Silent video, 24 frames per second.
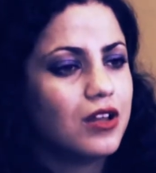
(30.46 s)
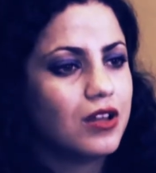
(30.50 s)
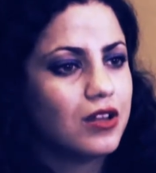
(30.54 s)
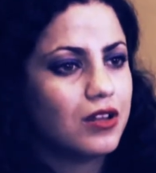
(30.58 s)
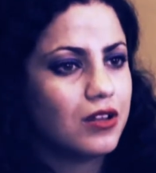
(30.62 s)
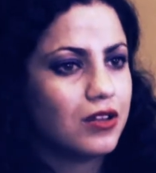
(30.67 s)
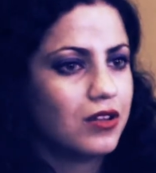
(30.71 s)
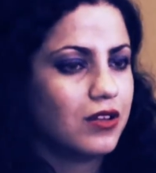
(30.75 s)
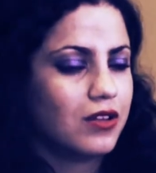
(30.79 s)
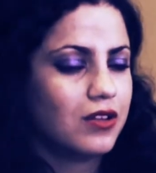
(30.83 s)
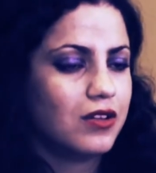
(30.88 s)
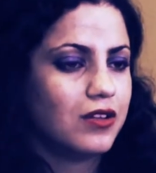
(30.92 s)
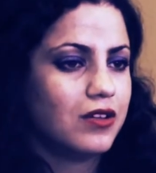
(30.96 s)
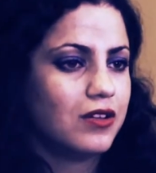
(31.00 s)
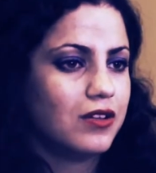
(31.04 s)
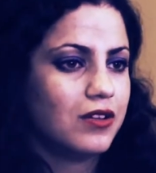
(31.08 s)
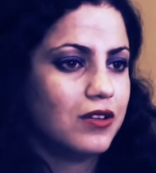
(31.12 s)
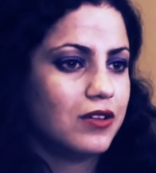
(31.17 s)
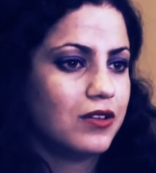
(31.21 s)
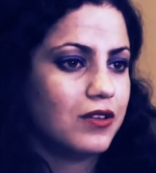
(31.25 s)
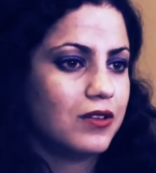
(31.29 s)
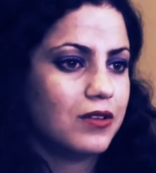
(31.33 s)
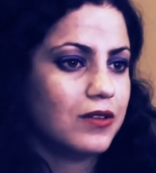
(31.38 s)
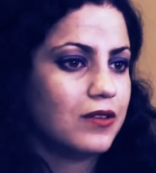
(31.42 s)

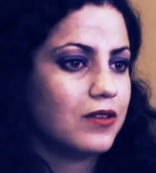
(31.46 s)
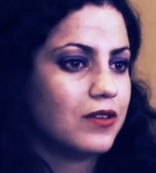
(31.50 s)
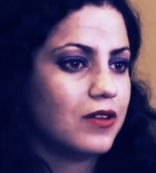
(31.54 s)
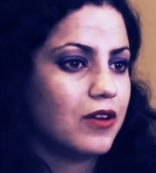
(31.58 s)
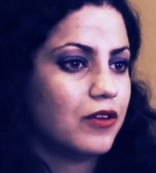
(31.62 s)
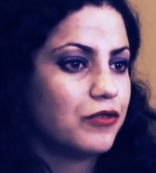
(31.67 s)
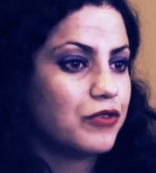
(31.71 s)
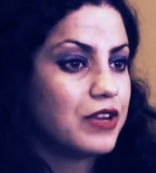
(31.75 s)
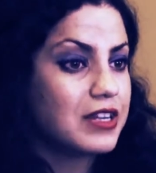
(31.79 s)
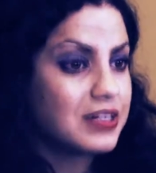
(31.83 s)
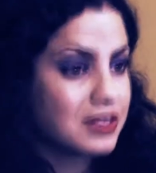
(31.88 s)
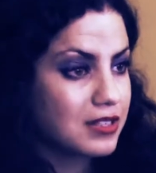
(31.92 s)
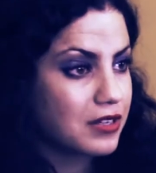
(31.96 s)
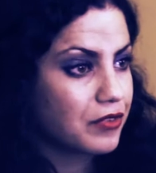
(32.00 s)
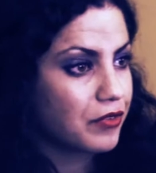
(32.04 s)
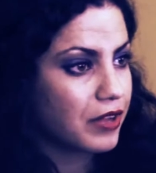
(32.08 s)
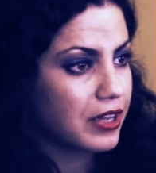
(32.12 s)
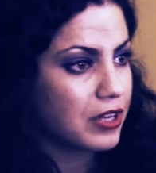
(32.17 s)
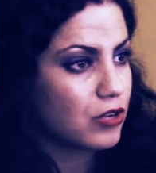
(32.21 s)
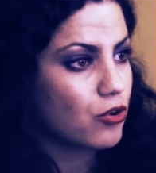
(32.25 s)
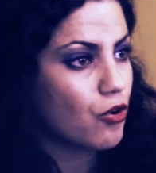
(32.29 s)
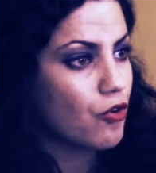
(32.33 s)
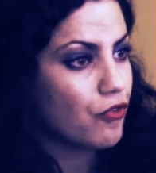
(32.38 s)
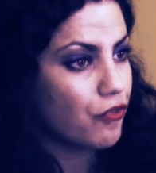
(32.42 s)
Euh, en fait, c'est
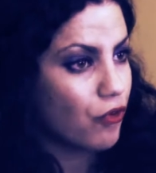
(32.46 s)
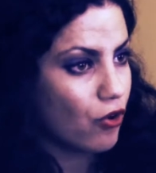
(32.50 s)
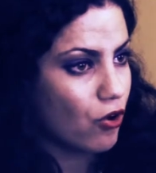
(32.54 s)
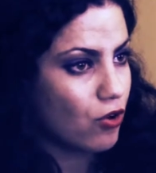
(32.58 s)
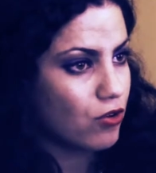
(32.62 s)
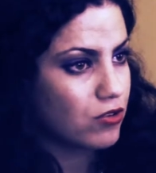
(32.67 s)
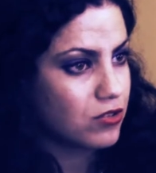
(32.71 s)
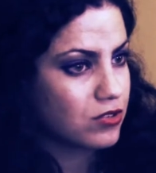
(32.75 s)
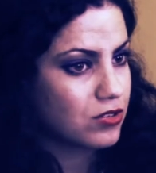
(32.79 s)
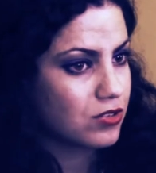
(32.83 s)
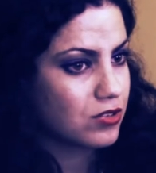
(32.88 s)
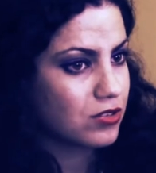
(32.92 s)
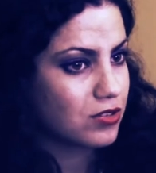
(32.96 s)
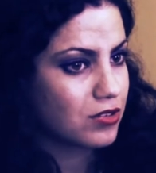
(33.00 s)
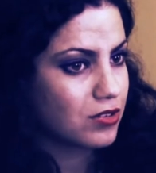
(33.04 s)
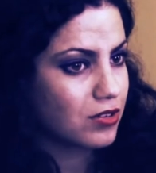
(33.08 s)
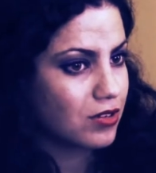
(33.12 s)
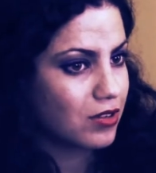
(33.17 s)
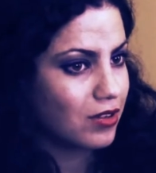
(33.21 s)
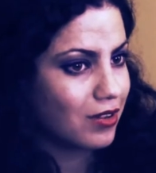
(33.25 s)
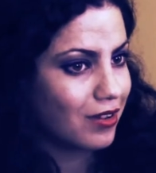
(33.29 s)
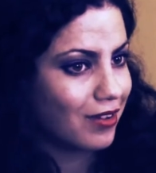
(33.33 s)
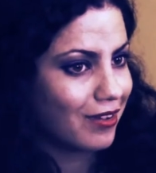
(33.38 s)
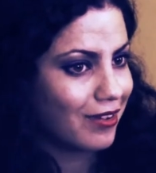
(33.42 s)
vrai qu'en France,
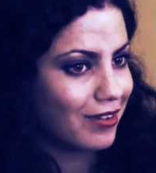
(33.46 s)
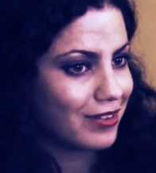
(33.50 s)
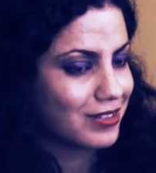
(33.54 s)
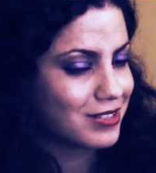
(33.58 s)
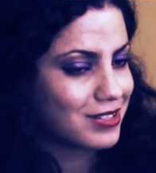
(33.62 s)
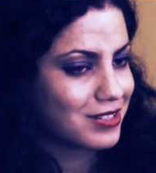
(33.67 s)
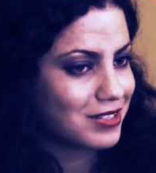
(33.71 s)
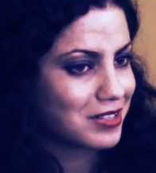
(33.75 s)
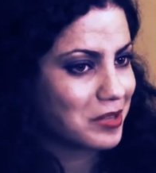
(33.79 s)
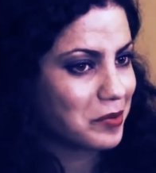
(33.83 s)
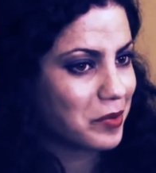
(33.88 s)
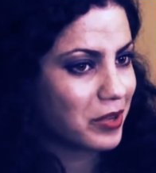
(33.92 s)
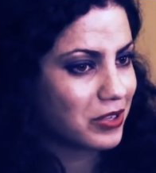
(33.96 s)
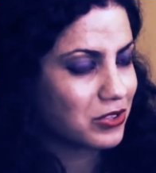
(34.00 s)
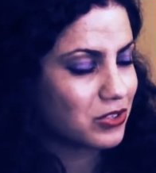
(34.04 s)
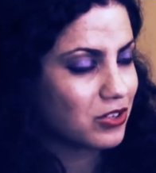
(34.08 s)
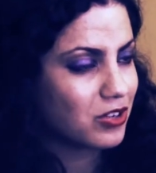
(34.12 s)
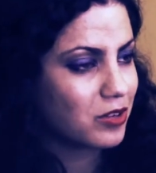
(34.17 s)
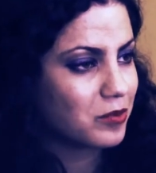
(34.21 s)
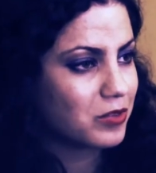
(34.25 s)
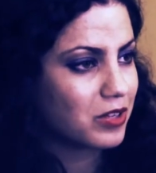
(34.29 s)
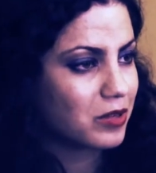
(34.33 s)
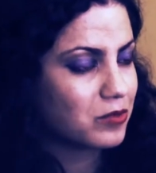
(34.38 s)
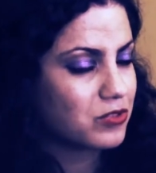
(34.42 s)
euh, c'était perçu
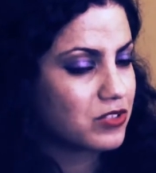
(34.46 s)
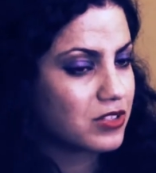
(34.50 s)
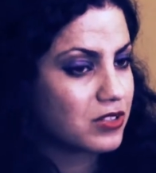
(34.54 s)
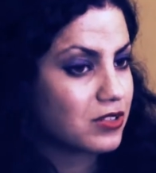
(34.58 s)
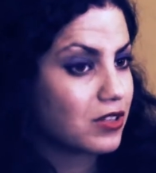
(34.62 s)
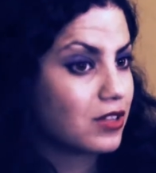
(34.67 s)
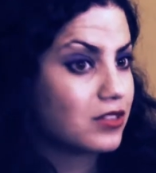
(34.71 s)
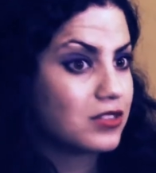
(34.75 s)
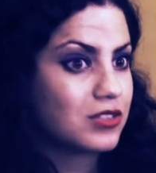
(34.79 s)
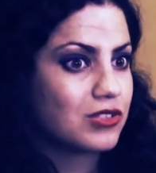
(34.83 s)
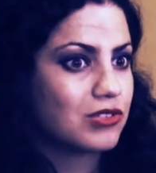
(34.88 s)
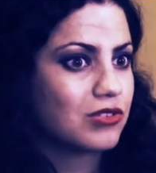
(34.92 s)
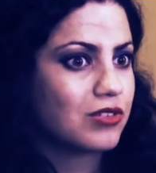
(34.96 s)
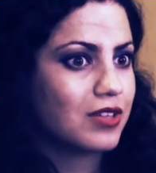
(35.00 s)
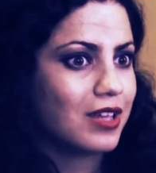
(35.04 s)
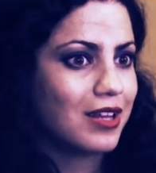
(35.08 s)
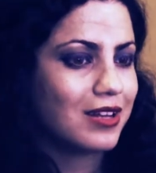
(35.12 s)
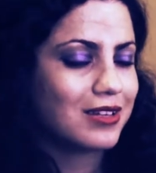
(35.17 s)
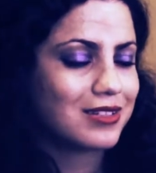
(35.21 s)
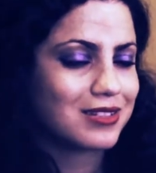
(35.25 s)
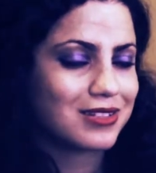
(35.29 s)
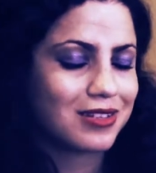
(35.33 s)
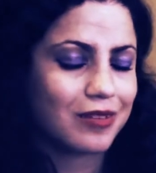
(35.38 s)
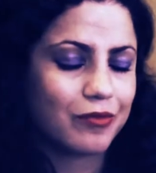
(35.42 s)
comme de la musique
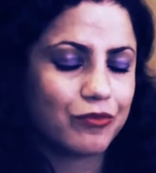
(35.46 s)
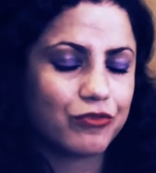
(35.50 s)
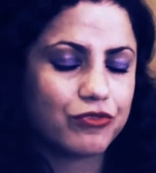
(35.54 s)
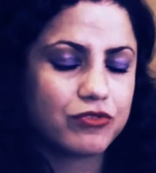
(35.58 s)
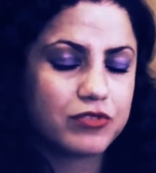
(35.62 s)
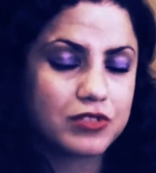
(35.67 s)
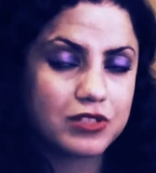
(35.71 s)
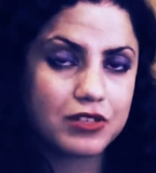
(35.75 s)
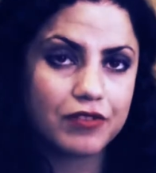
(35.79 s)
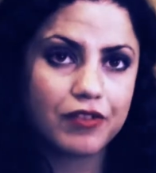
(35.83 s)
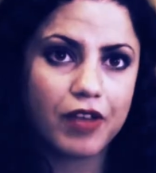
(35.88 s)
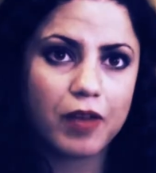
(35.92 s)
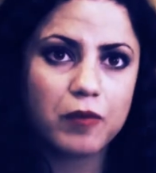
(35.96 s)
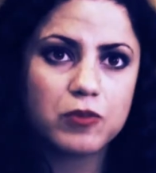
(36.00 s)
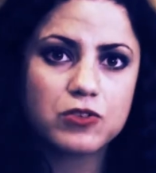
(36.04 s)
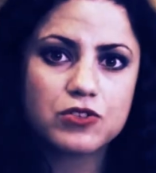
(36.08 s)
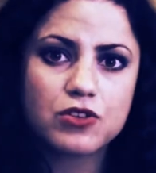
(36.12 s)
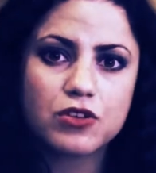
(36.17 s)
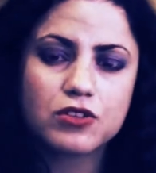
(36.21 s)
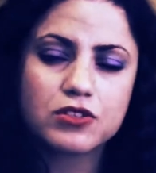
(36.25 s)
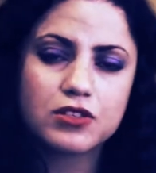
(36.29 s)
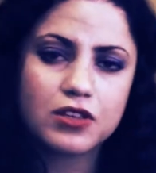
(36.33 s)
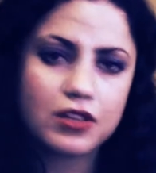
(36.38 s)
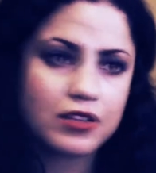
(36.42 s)
traditionnelle et ça me faisait vraiment
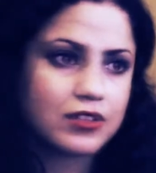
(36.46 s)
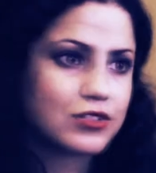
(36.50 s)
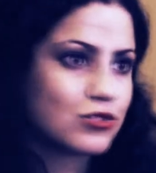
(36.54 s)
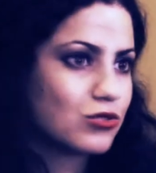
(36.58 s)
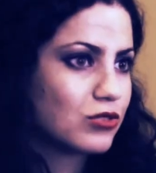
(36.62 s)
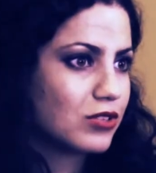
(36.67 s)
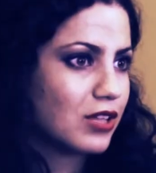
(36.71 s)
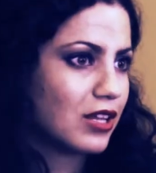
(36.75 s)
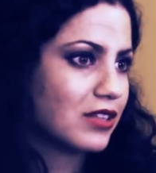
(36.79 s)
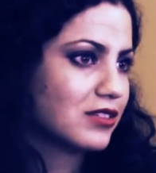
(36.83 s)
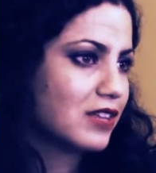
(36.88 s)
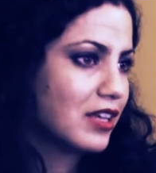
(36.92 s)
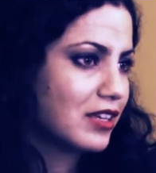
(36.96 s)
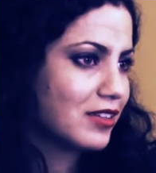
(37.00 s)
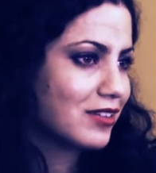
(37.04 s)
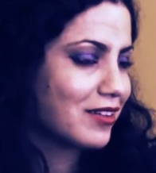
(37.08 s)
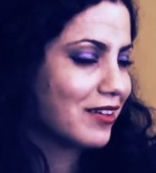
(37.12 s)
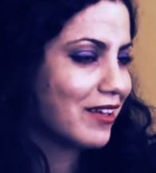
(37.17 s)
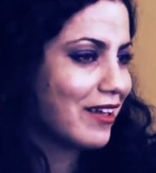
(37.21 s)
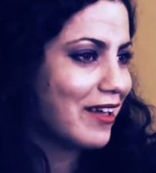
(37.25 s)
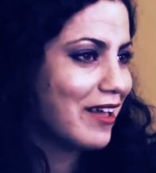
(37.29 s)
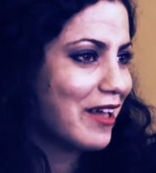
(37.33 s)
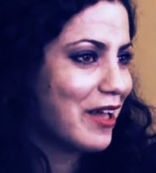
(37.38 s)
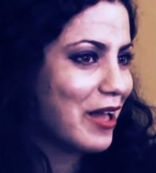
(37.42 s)
sortir les yeux de la
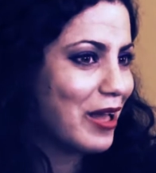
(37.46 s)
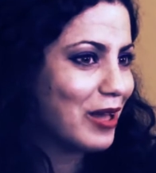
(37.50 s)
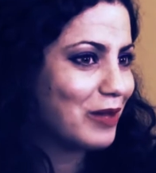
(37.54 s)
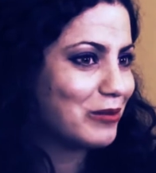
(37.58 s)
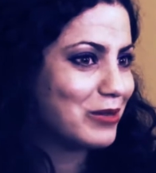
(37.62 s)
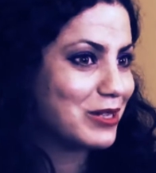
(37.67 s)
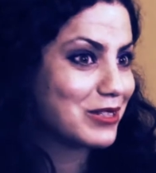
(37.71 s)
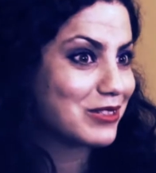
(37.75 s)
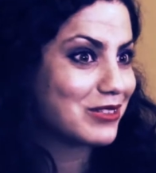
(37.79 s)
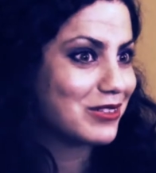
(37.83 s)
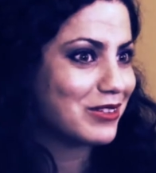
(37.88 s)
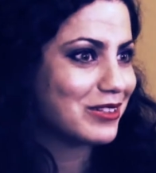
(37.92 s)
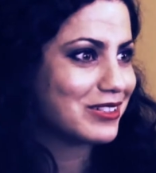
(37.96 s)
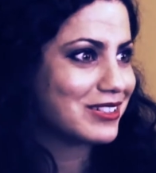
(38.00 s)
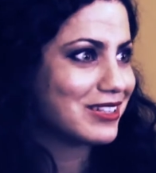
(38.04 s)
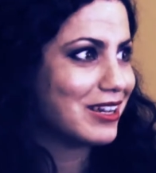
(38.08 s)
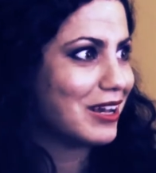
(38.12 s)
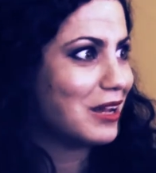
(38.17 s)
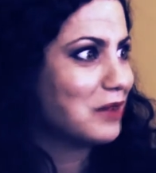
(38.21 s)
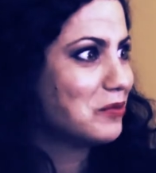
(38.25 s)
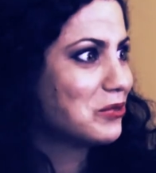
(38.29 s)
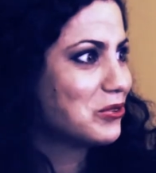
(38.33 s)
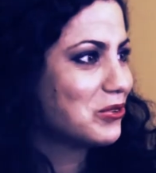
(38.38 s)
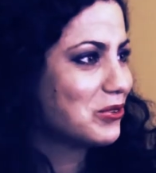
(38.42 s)
tête parce que c'est
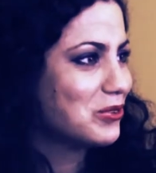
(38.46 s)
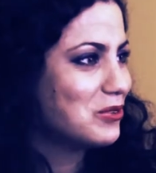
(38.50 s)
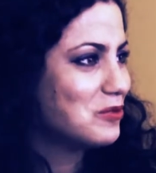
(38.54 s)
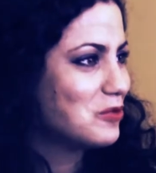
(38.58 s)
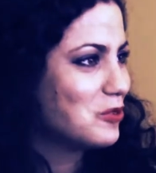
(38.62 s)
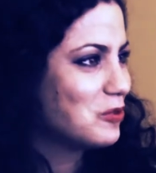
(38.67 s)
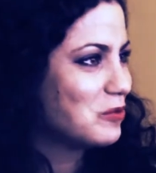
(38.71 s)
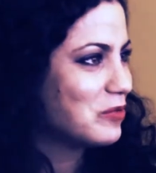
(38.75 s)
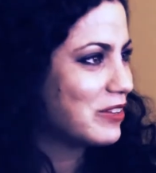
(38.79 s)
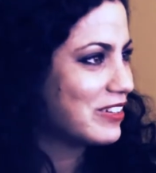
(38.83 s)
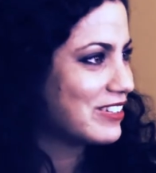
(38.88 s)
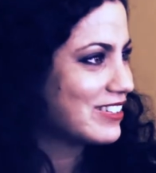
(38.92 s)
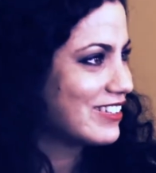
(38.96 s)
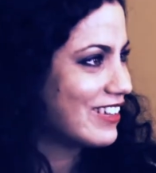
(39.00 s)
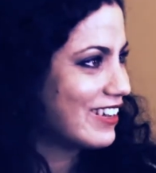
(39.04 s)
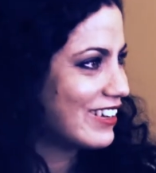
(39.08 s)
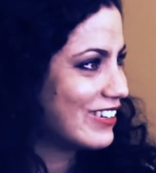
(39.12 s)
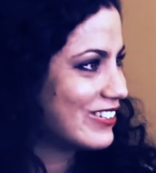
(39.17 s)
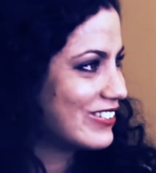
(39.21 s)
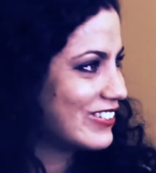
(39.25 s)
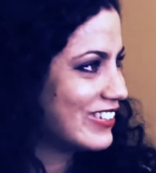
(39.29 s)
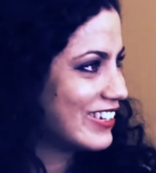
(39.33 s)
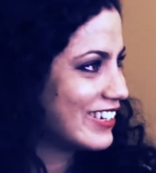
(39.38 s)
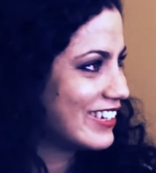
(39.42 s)
absolument pas
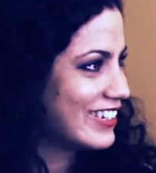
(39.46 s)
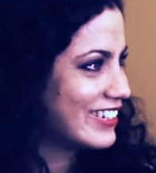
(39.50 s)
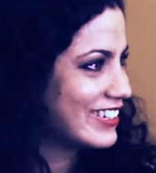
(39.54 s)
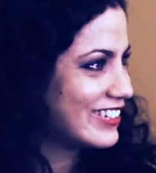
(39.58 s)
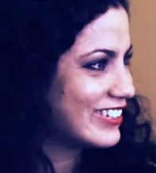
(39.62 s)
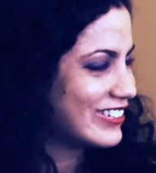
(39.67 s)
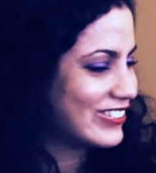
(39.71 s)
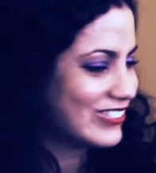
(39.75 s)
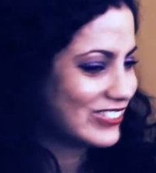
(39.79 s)
ça quoi.